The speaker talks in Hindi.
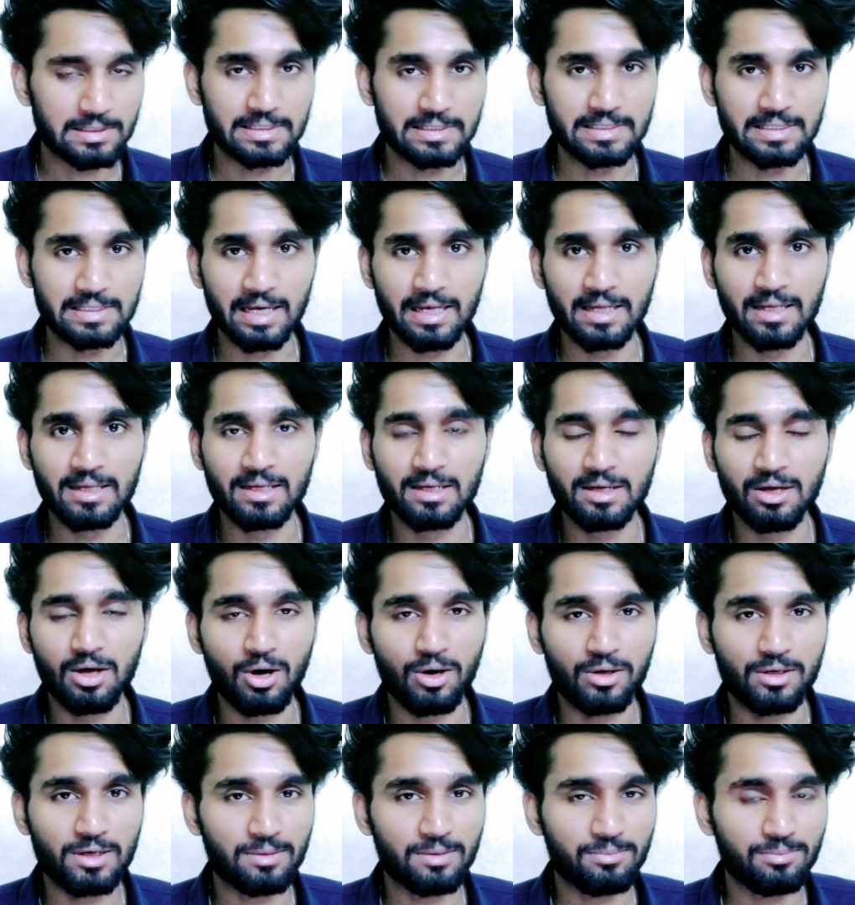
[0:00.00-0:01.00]
जी हाँ
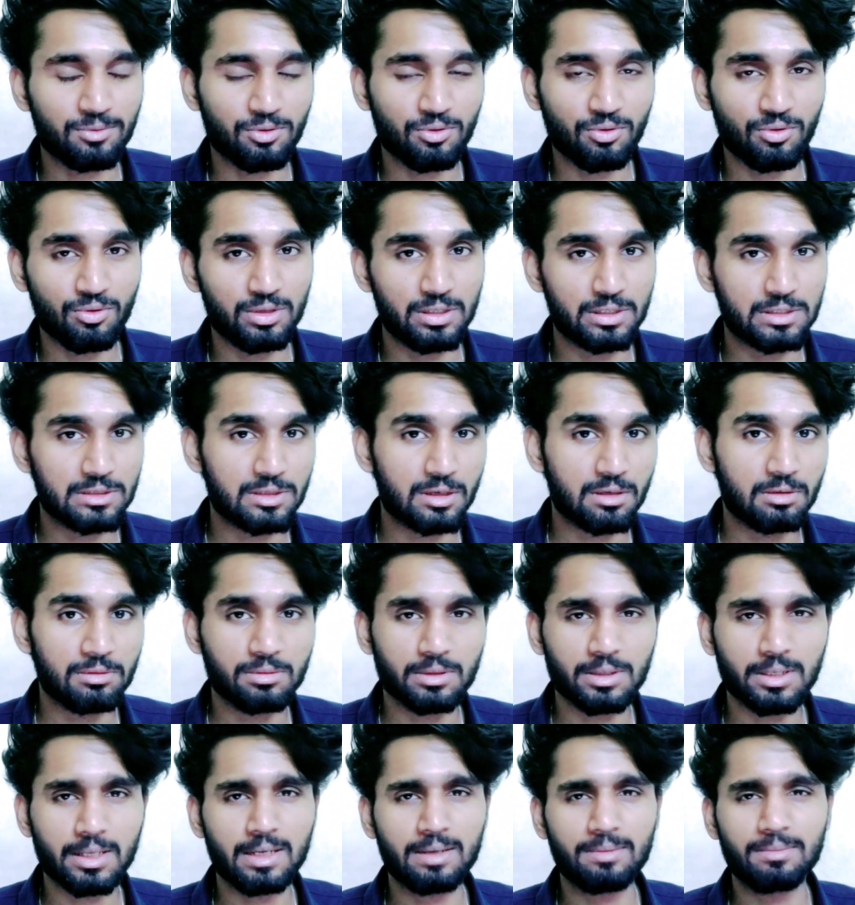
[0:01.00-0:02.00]
और आप लोगों को डिस्काउंट
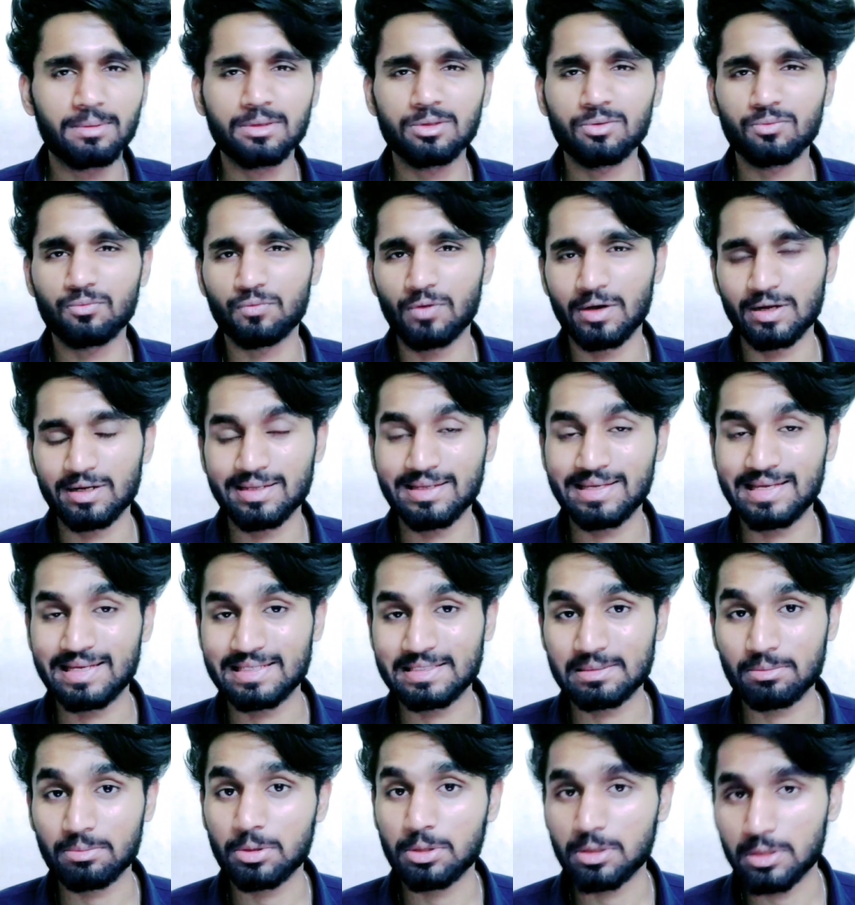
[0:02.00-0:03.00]
वगैरह में तो वन के
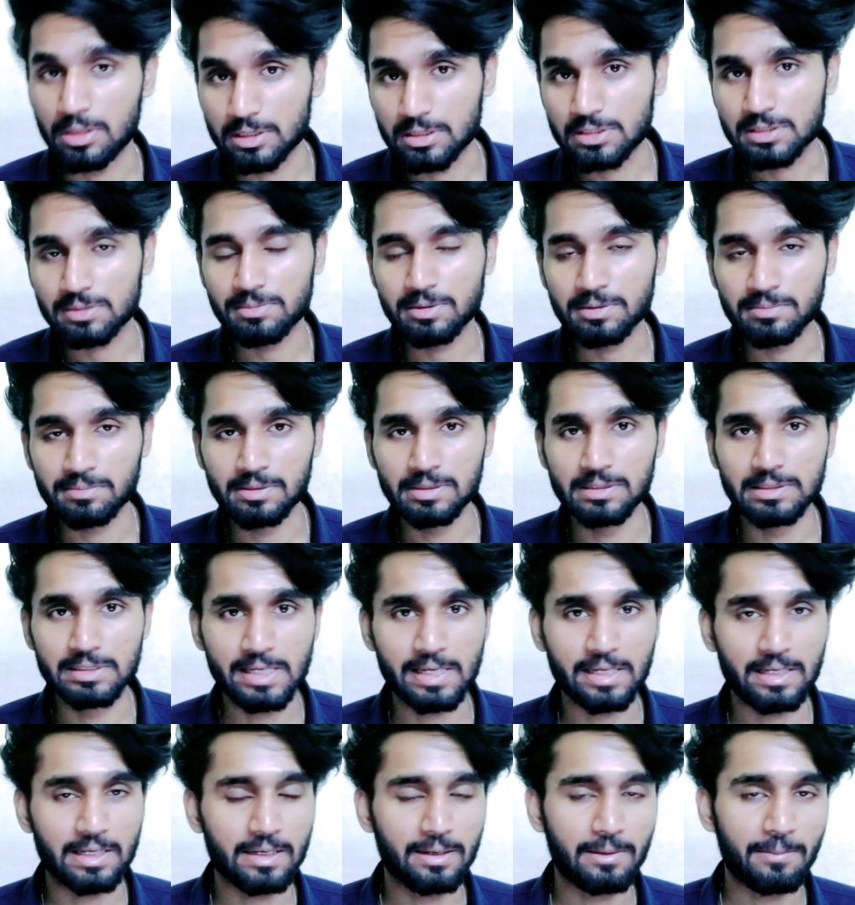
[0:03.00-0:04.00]
से भी नीचे में मिल
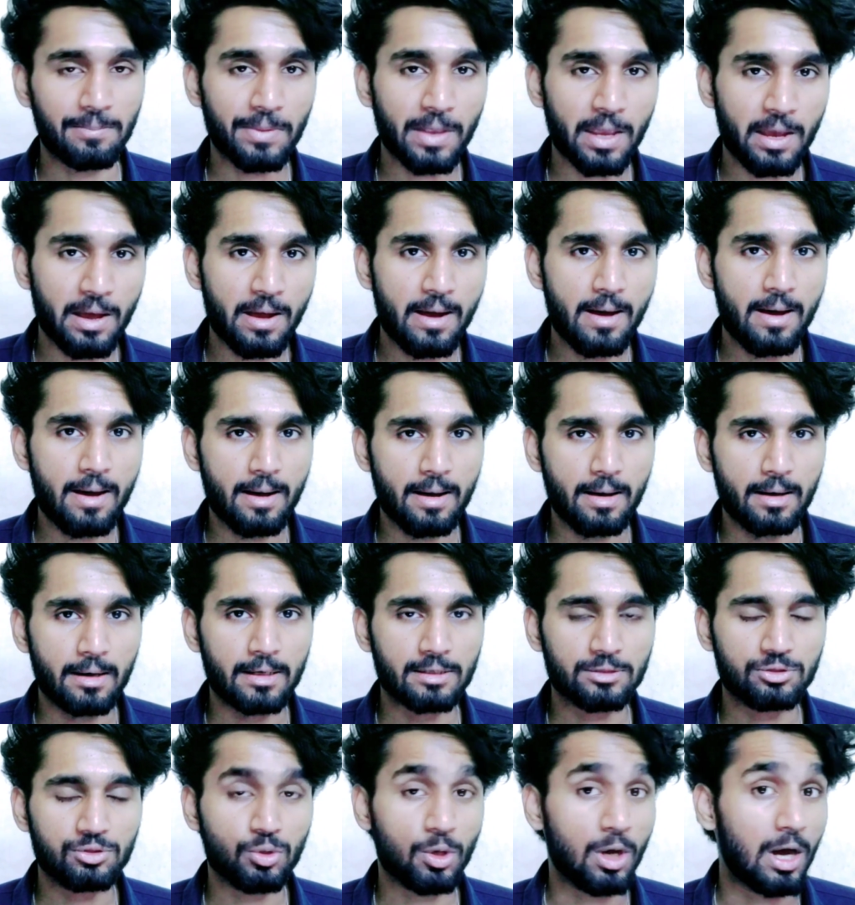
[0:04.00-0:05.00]
जाएगा
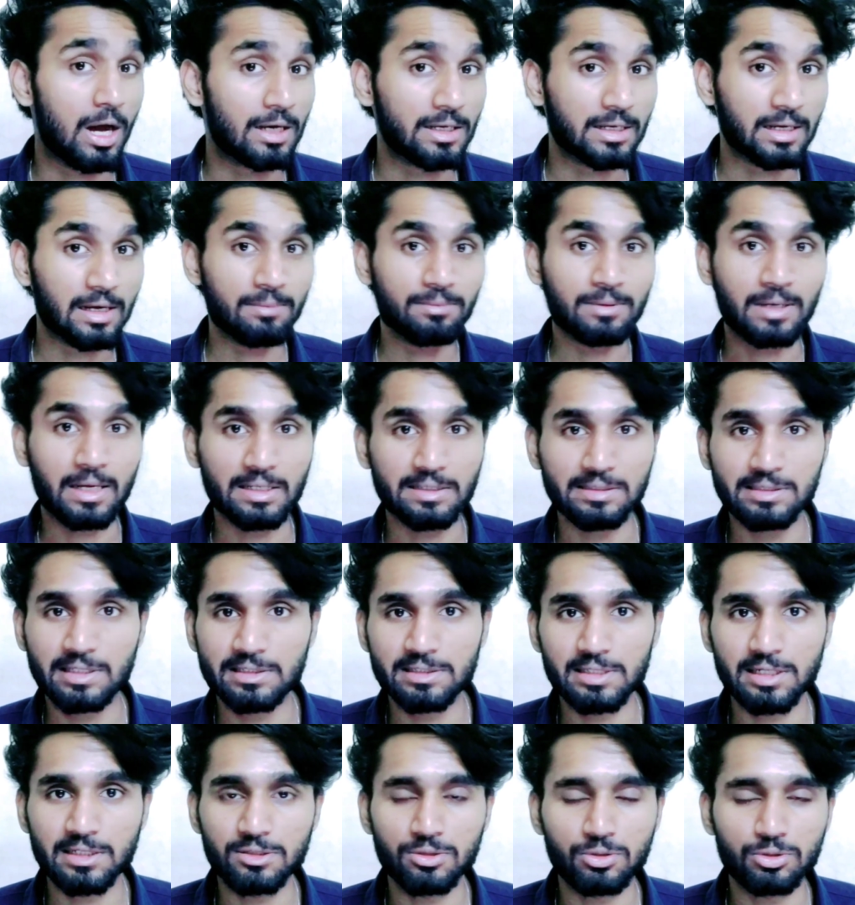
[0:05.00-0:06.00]
आ, तो अगर आप
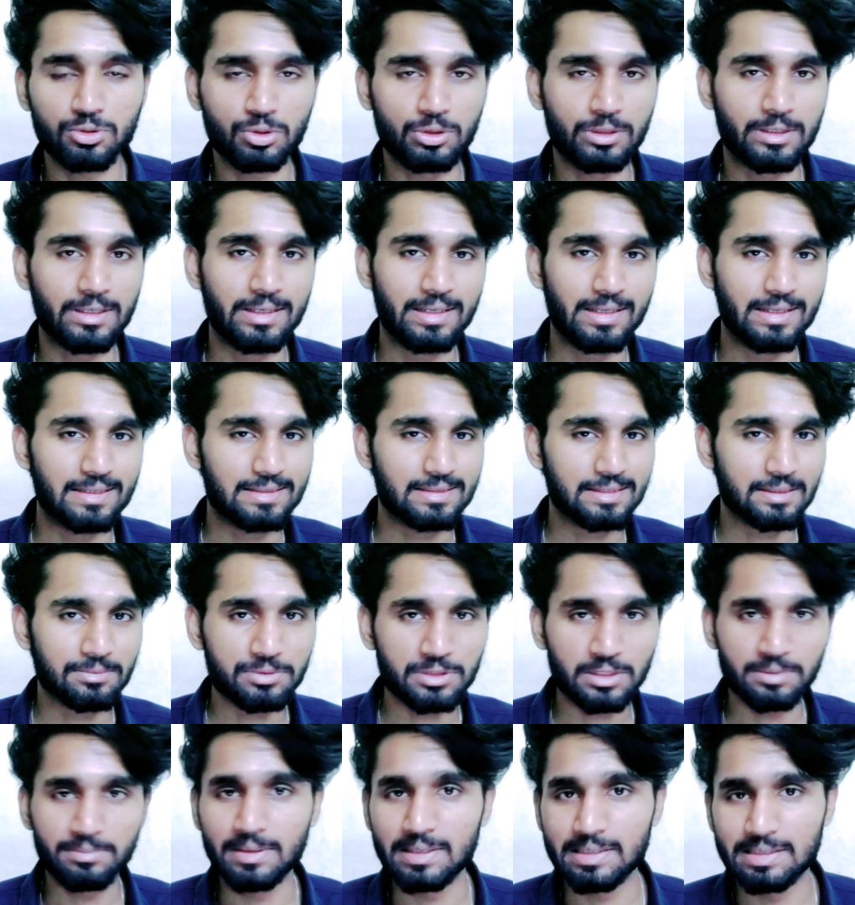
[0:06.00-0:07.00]
ख़रीदना चाहते हो तो
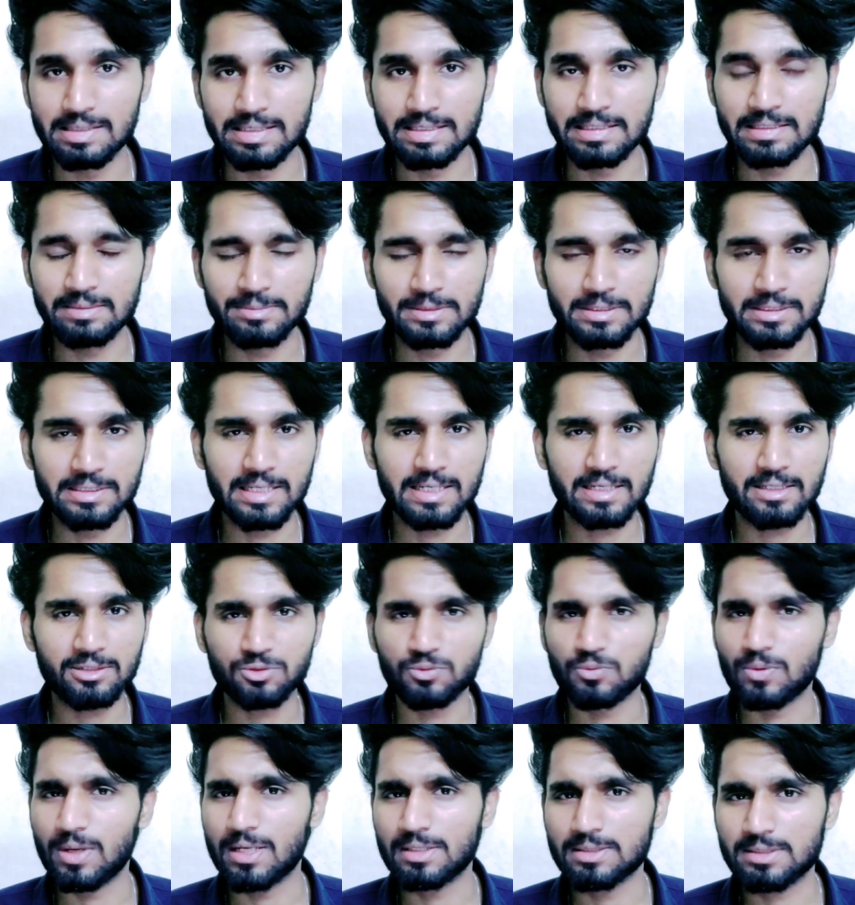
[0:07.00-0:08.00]
डिस्क्रिप्शन में लिंक मिल जाएगा
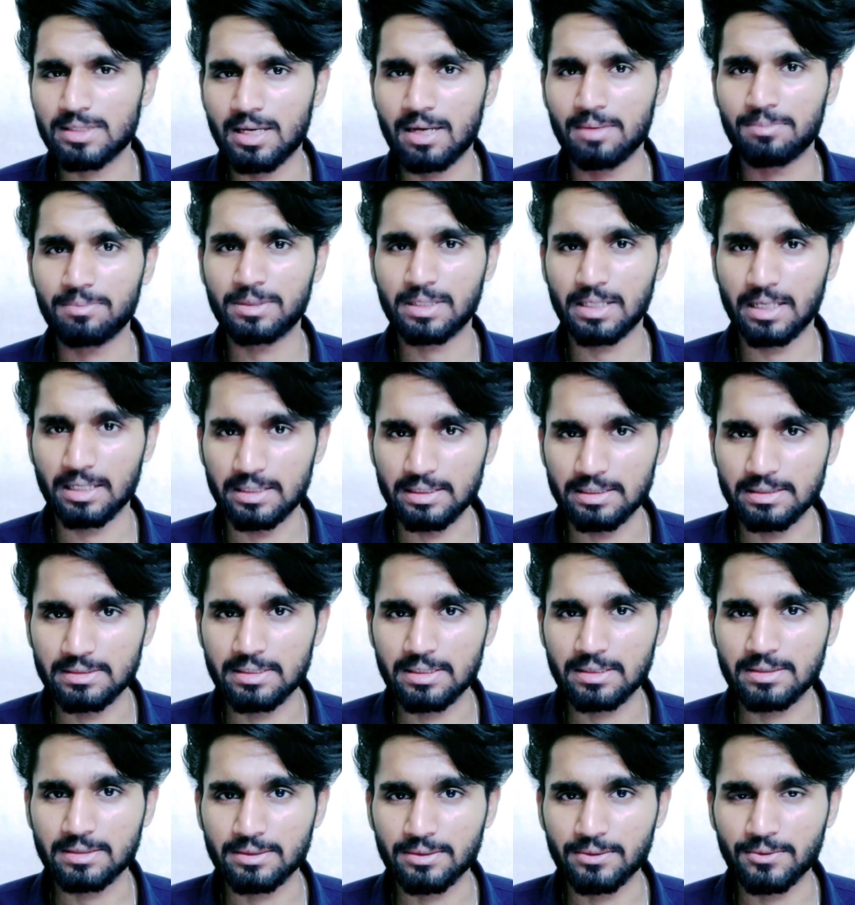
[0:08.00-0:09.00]
तो वहाँ से आप ख़रीद
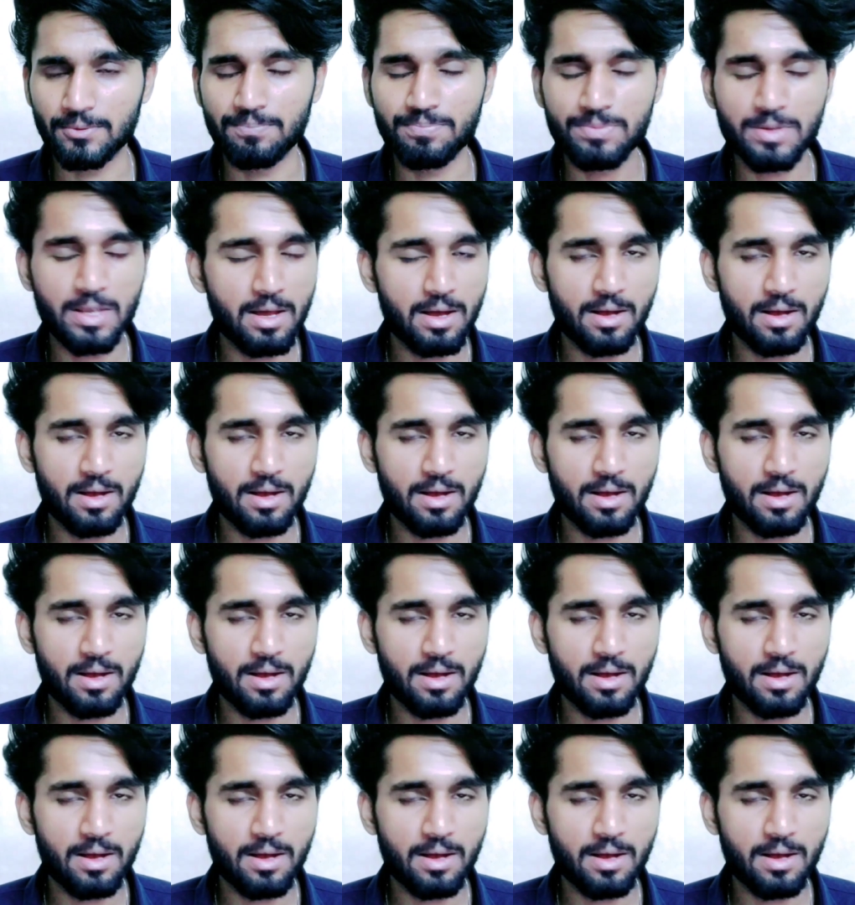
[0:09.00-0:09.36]
सकते हो